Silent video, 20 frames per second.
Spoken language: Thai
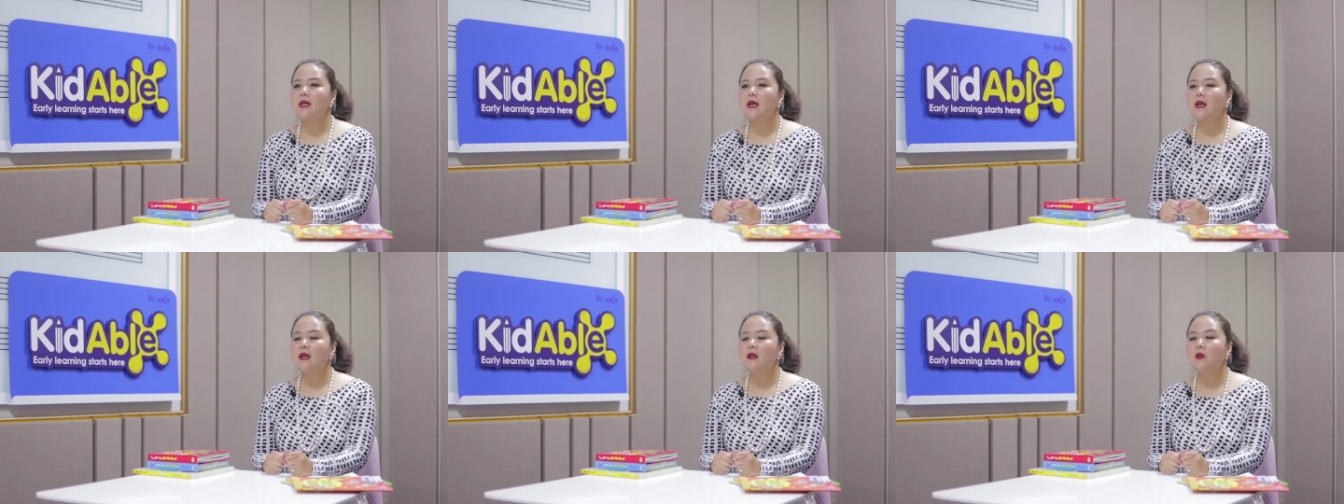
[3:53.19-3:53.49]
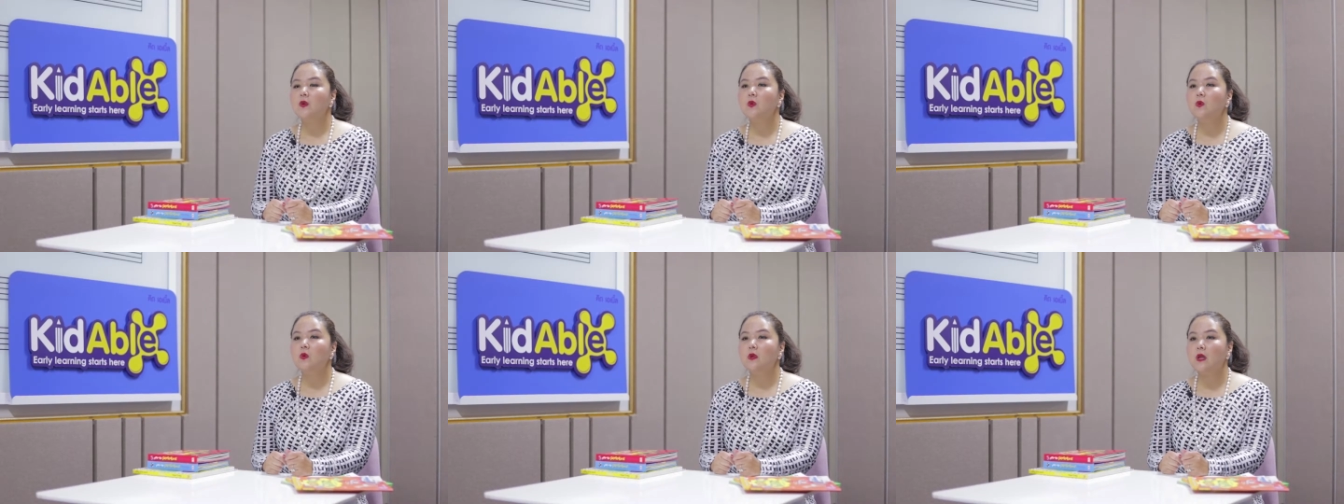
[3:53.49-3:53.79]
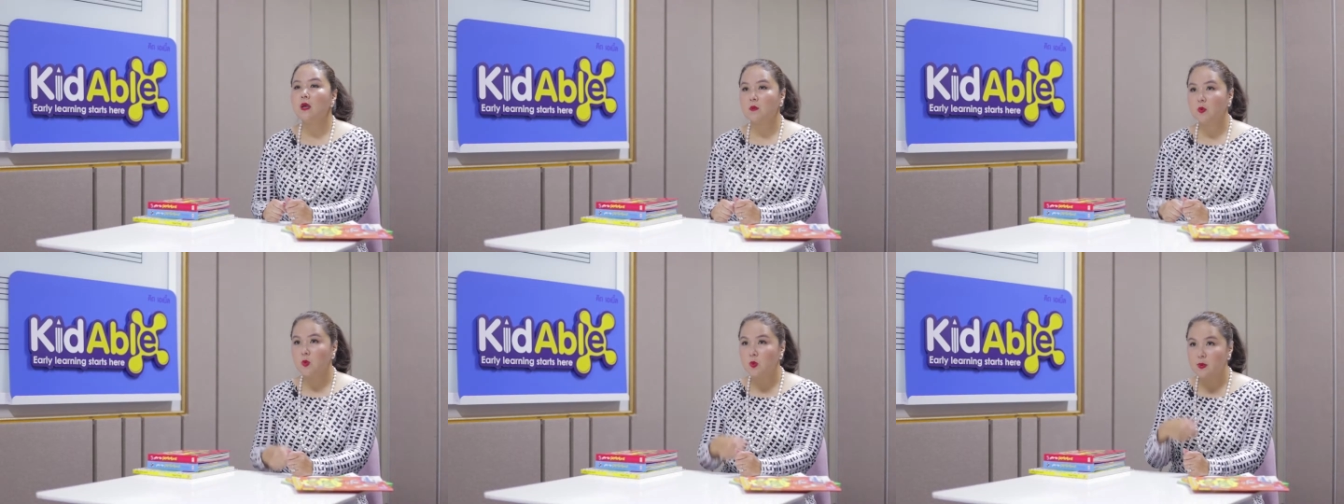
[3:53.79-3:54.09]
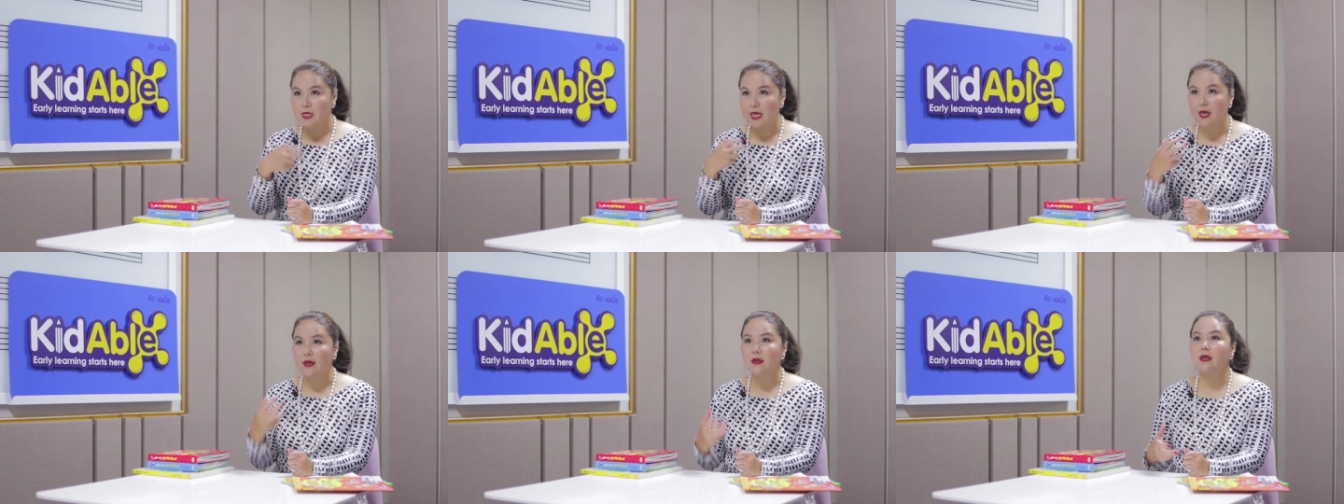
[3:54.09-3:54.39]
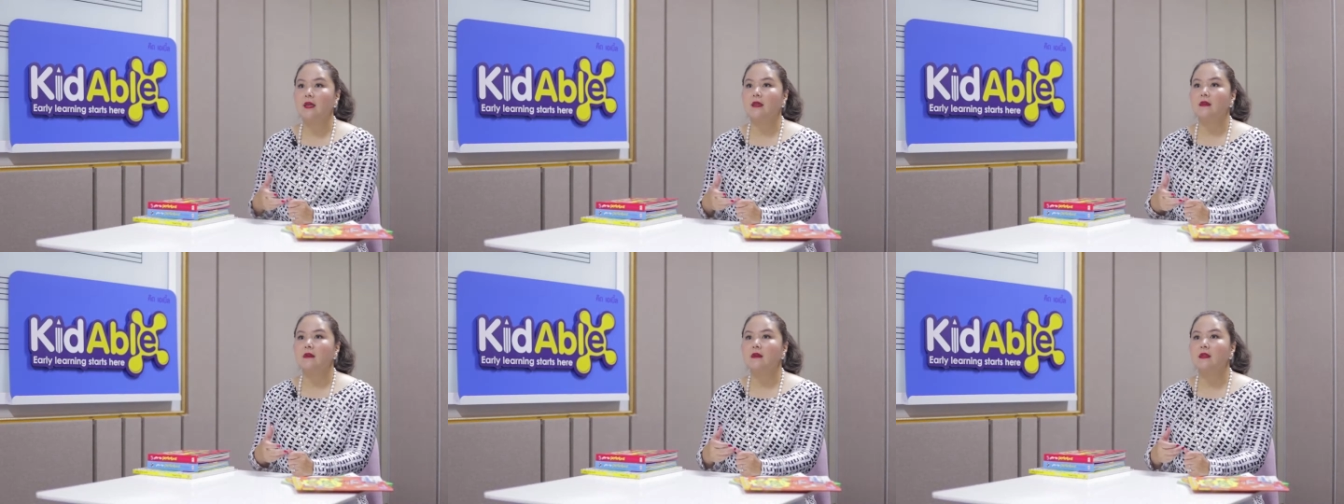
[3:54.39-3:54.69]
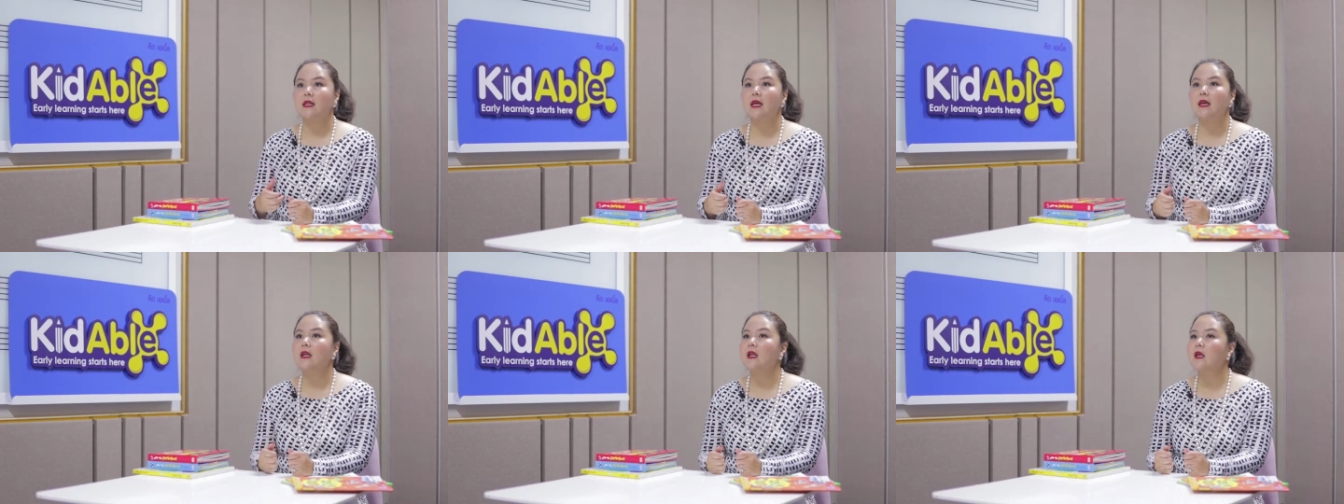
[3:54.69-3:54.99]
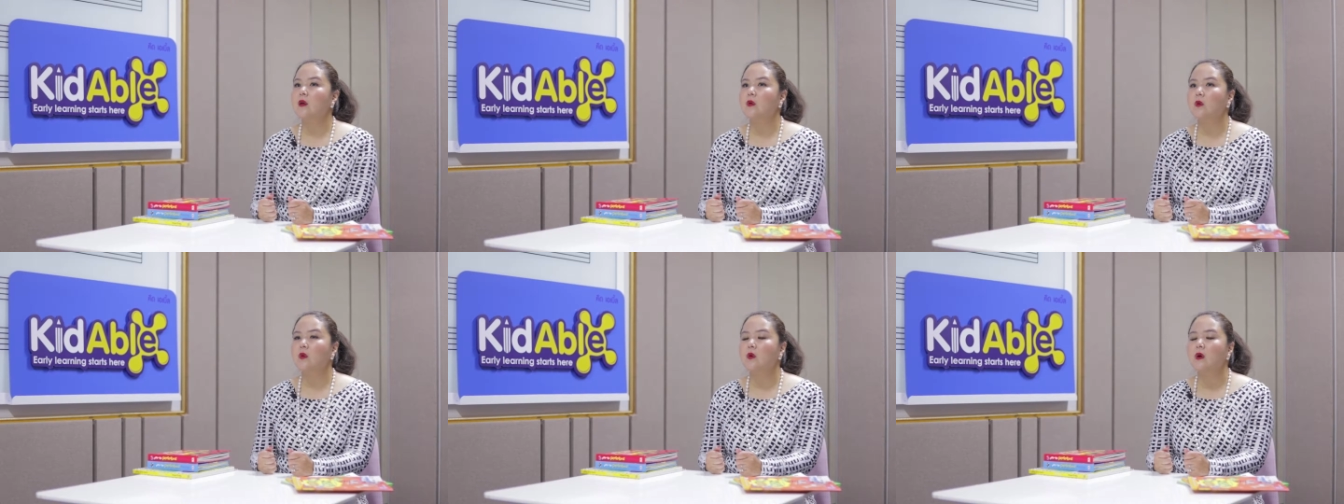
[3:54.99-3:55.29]
จะให้ลูกเนี่ยพูดภาษาอังกฤษได้
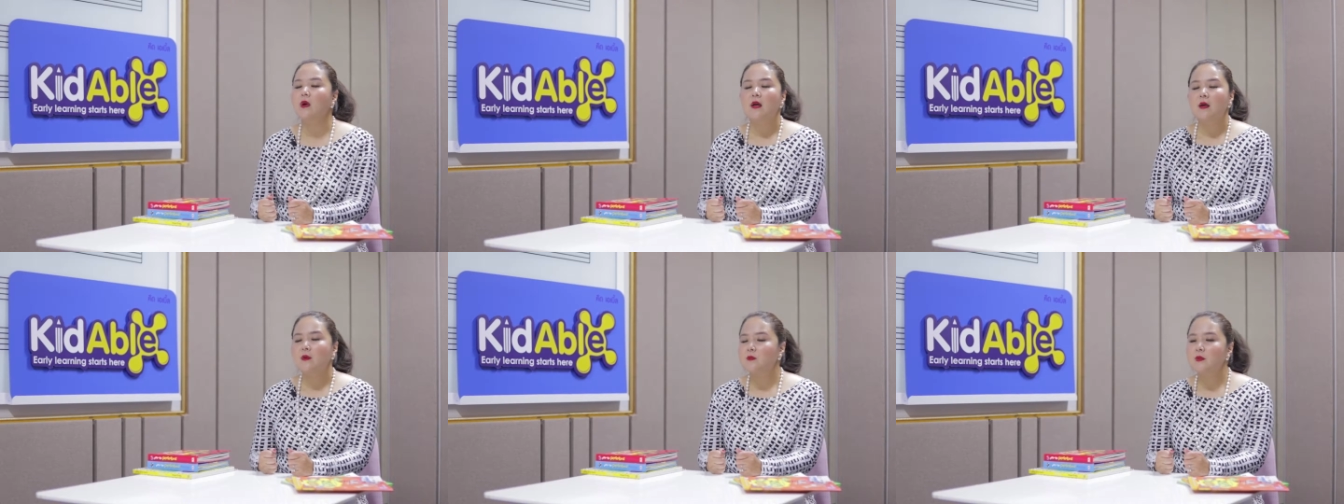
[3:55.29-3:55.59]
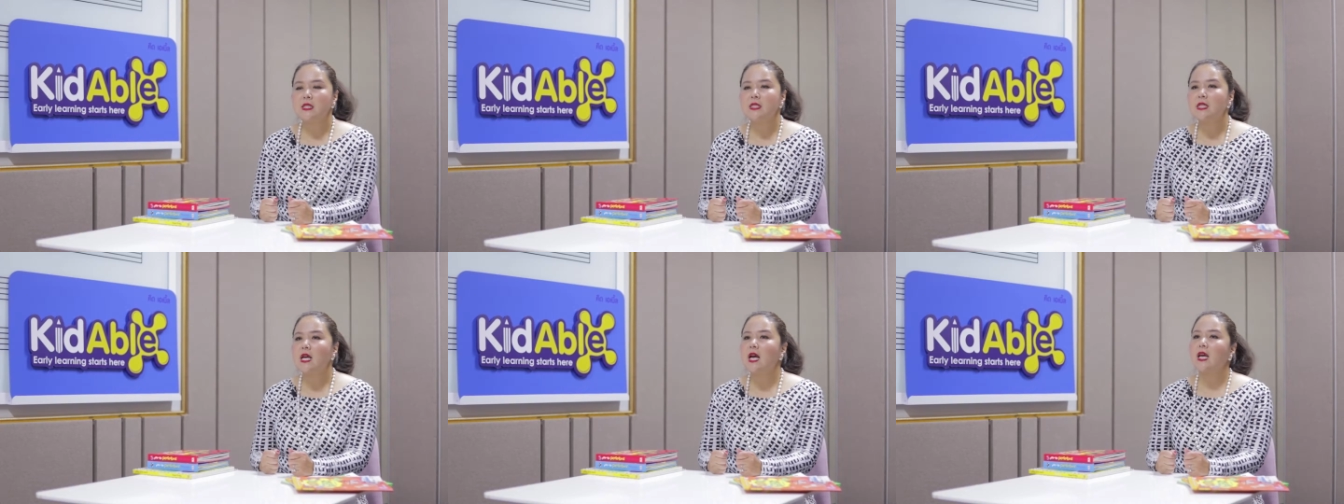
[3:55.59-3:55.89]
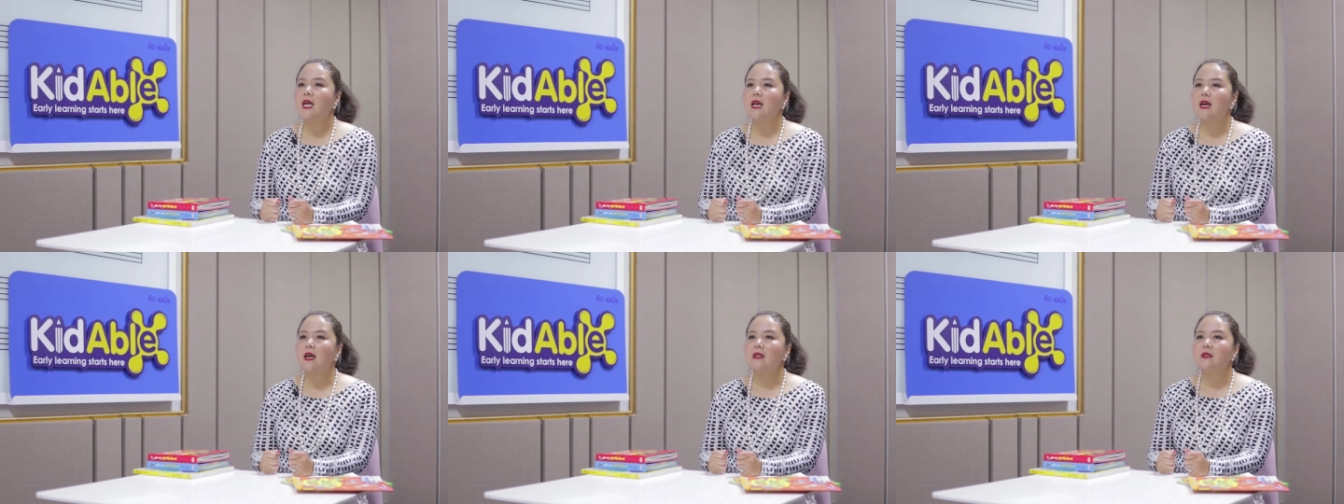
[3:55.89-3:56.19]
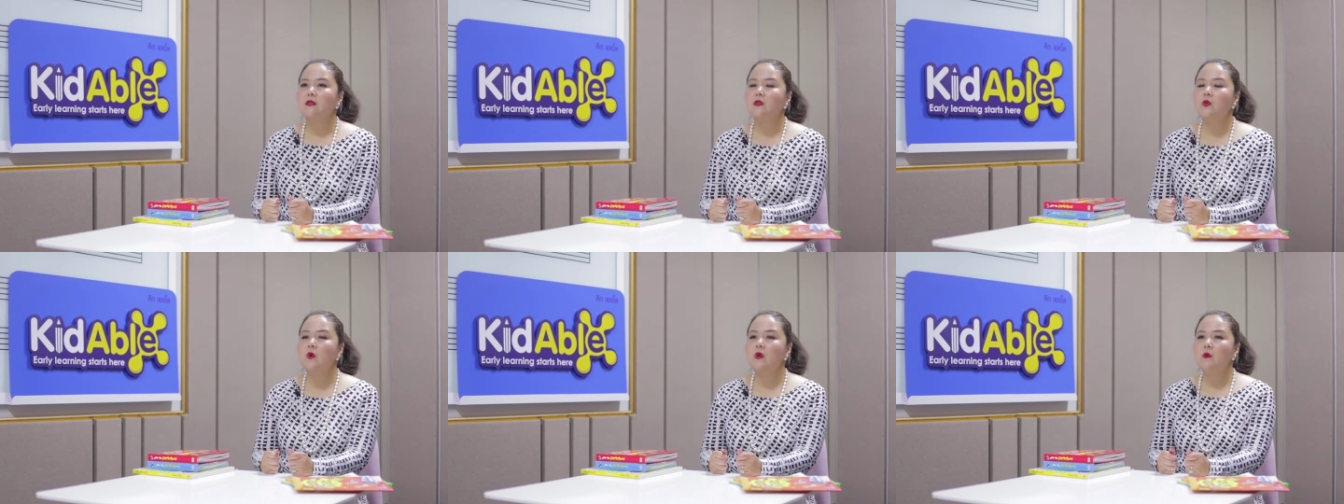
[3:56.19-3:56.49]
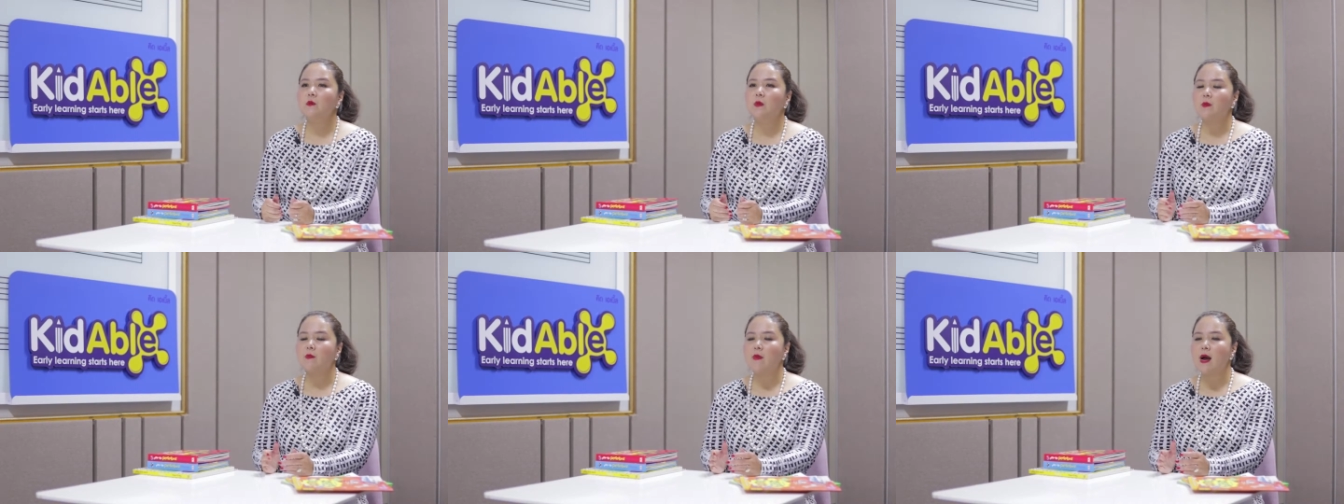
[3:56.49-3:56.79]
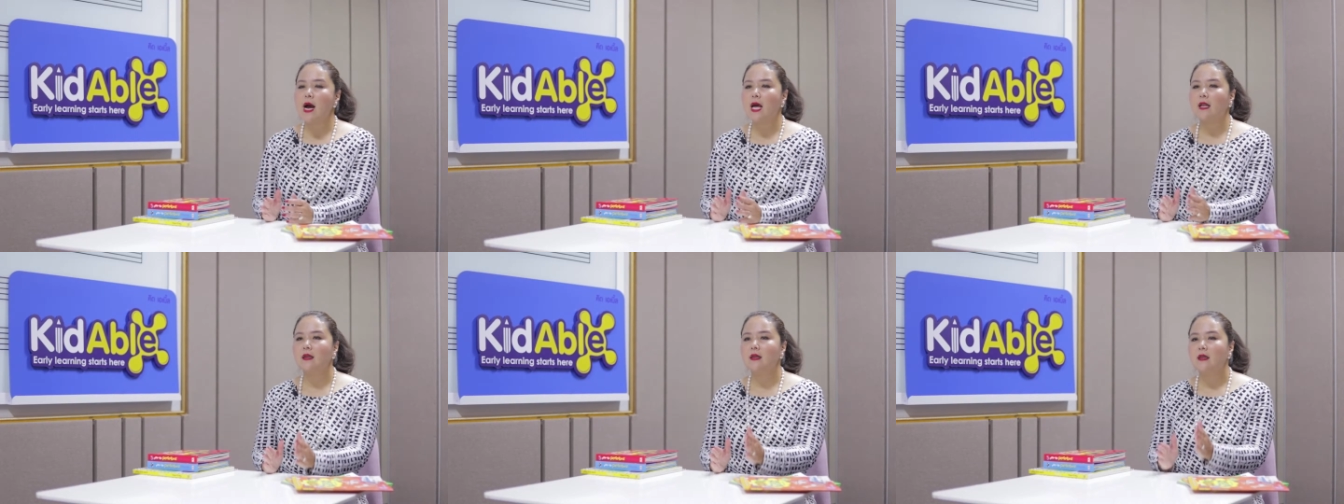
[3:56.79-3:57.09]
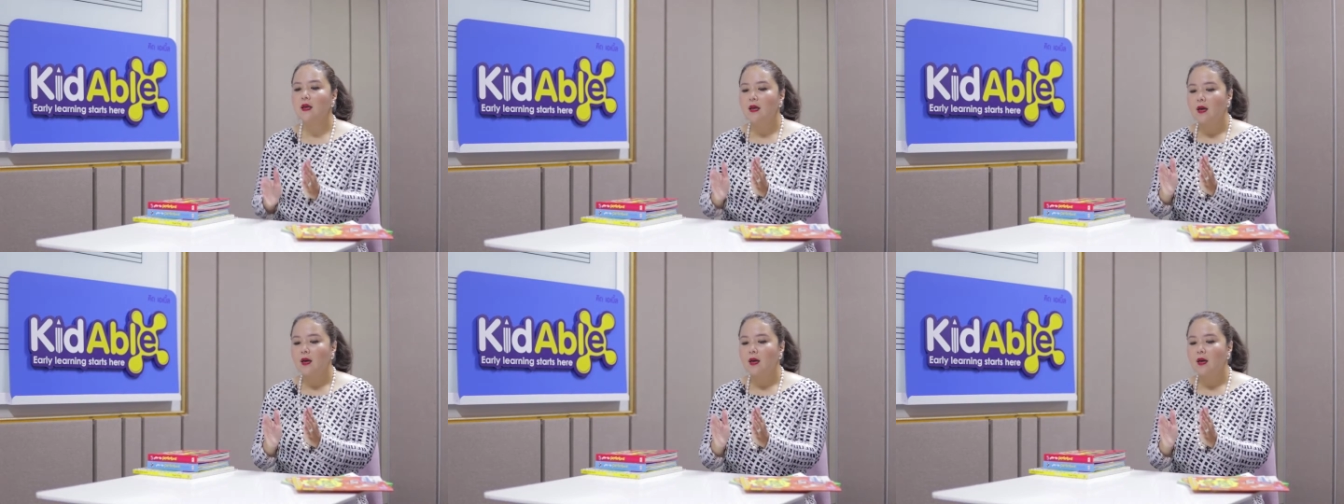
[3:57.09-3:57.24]
เร็วไม่ใช่ค่ะช่วงประมาณ